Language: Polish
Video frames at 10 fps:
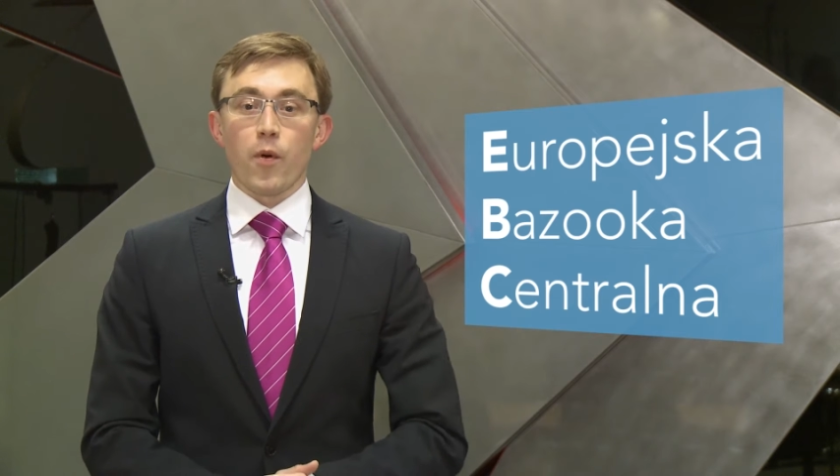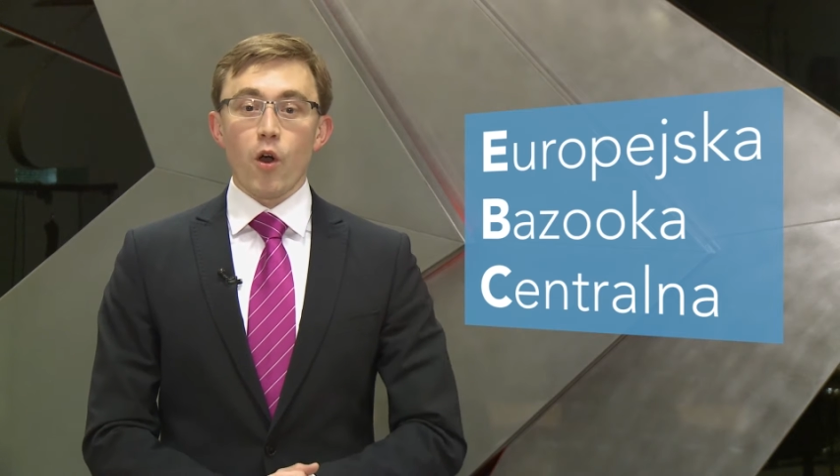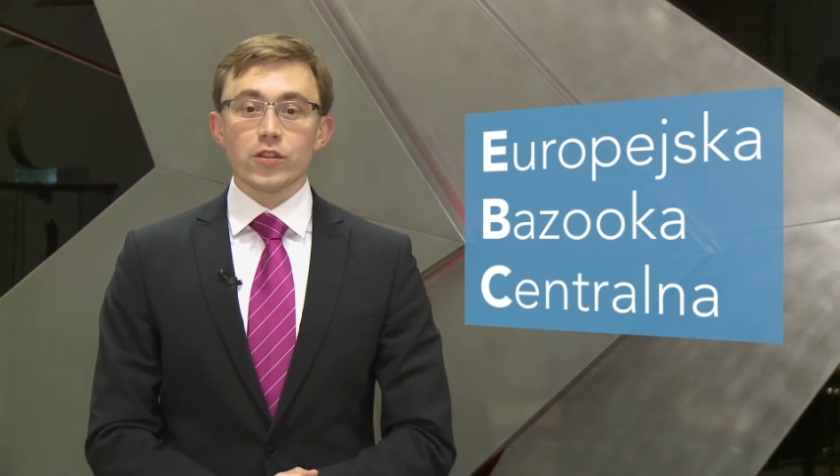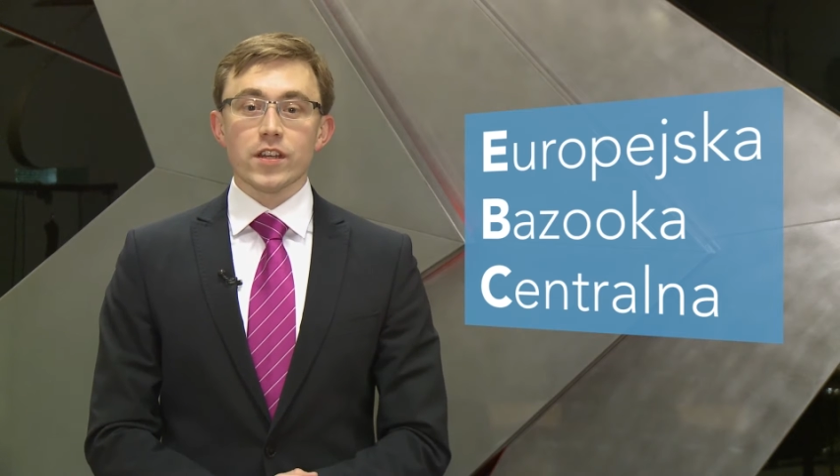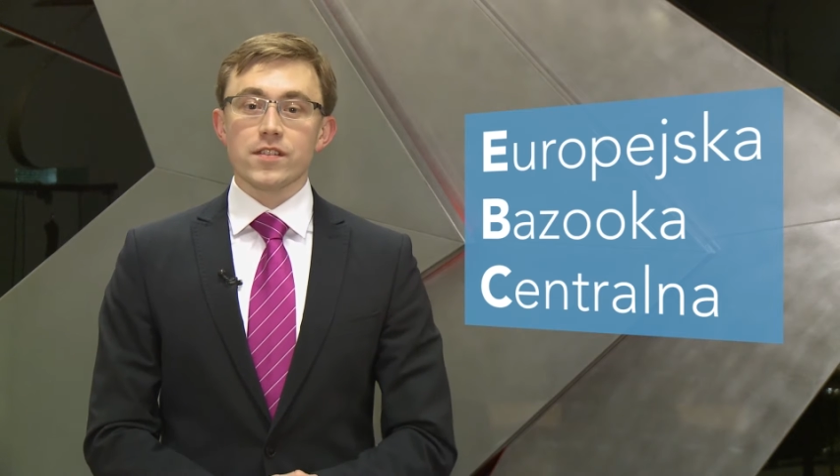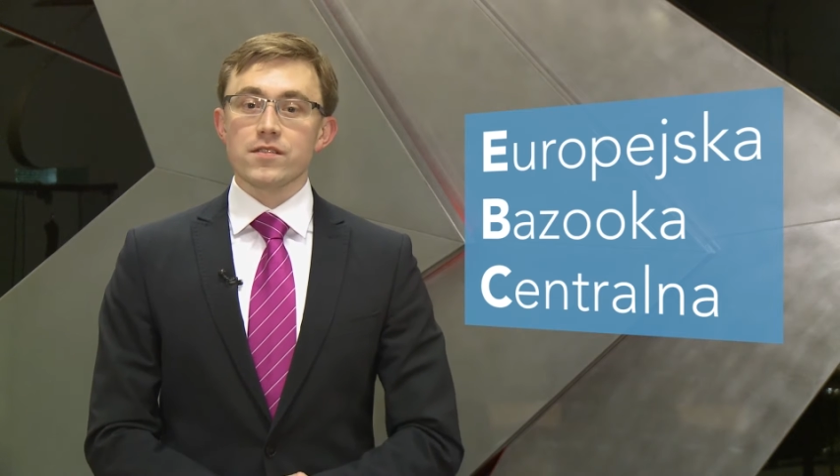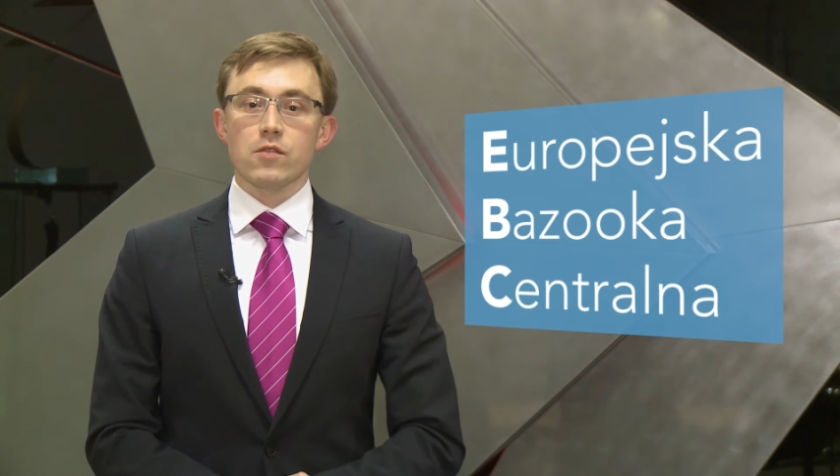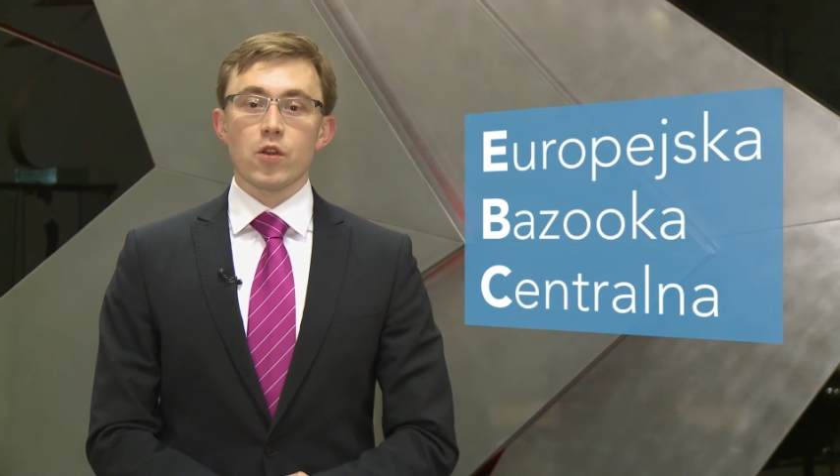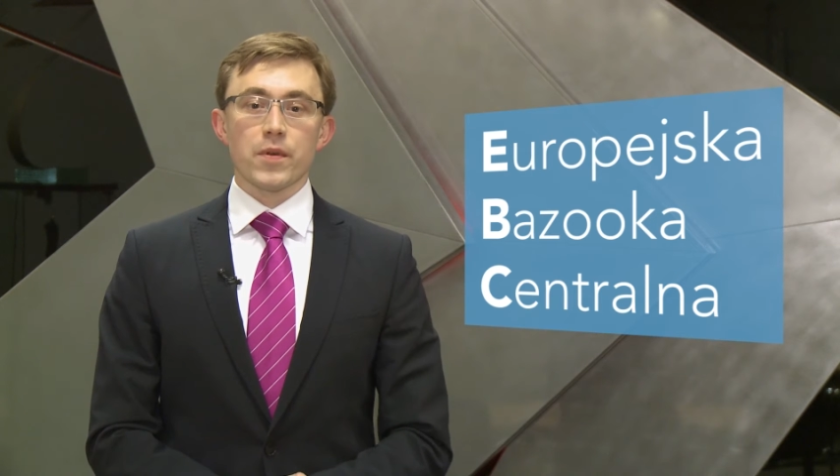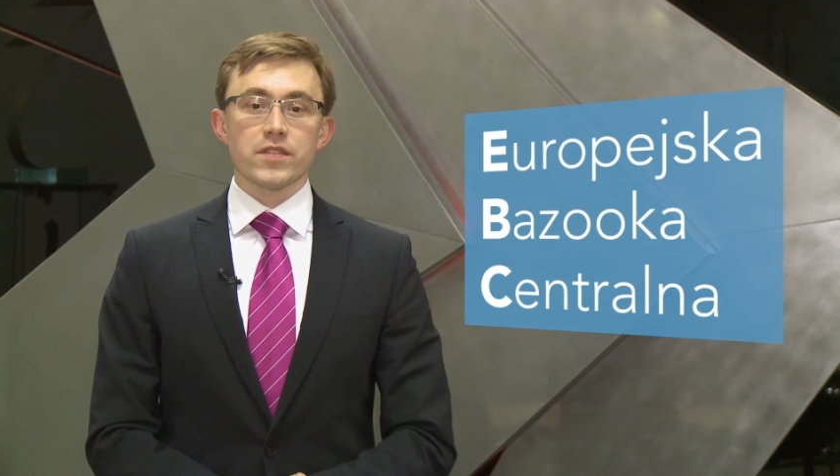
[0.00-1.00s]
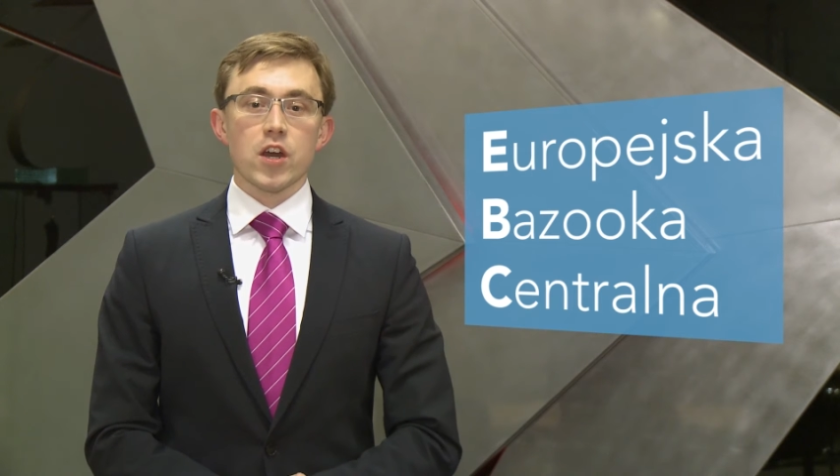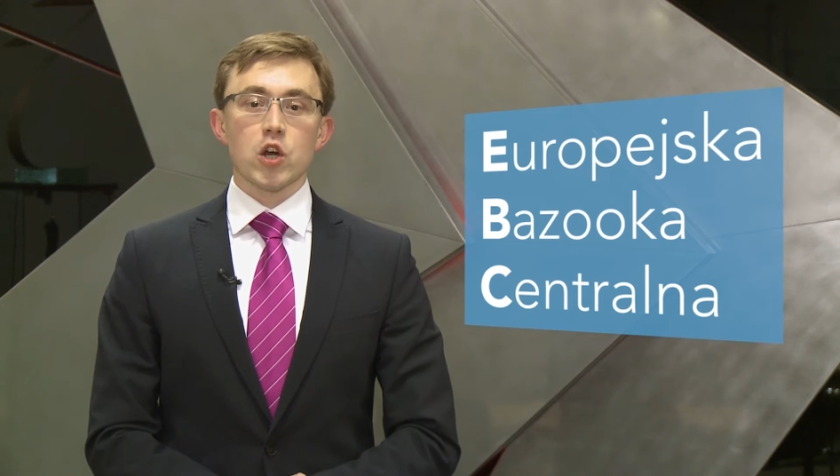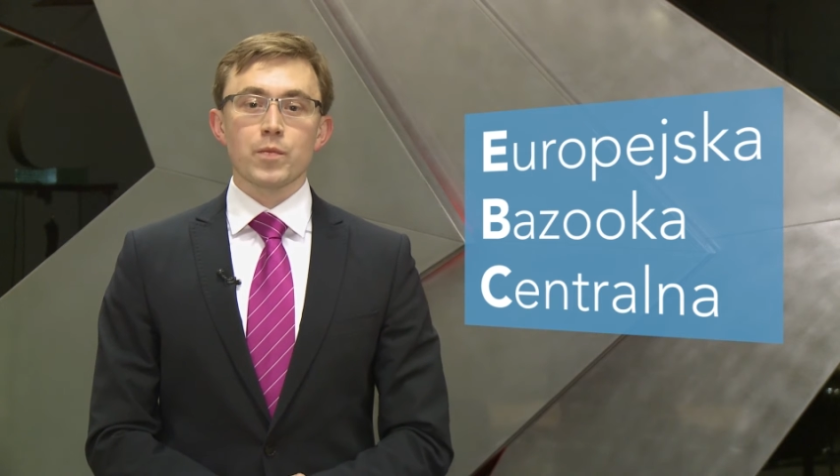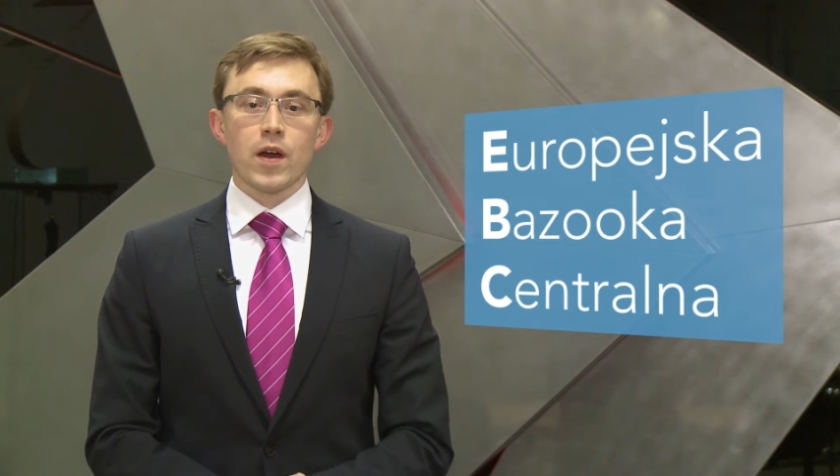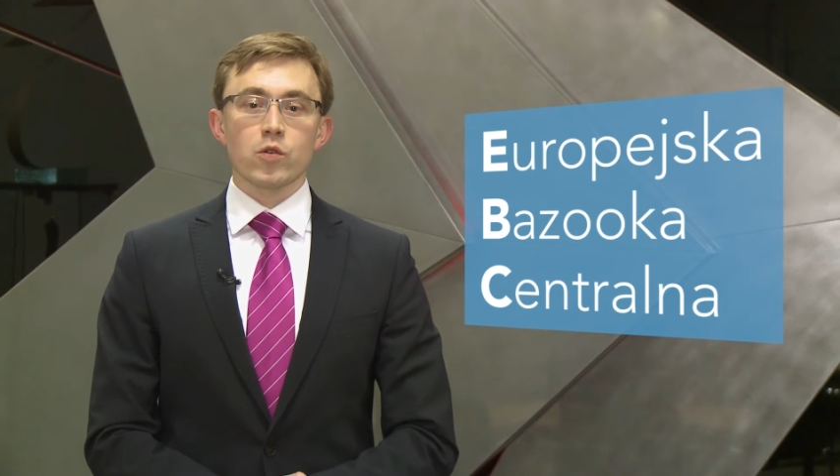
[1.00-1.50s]
po decyzji
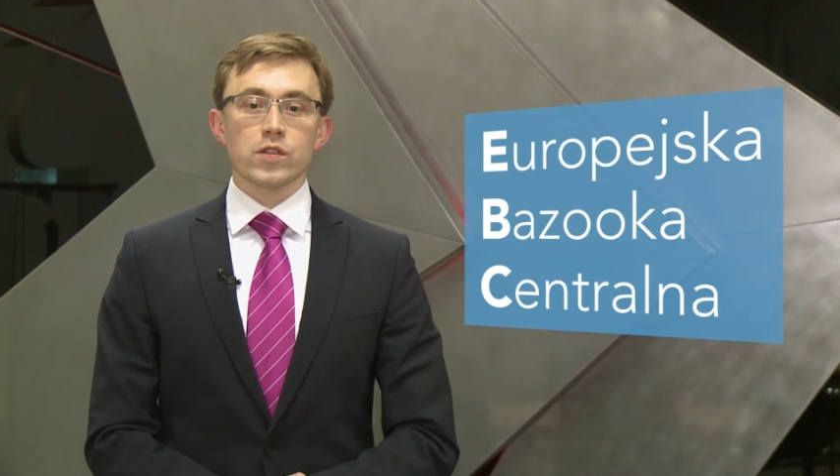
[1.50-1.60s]
Europejskiego Banku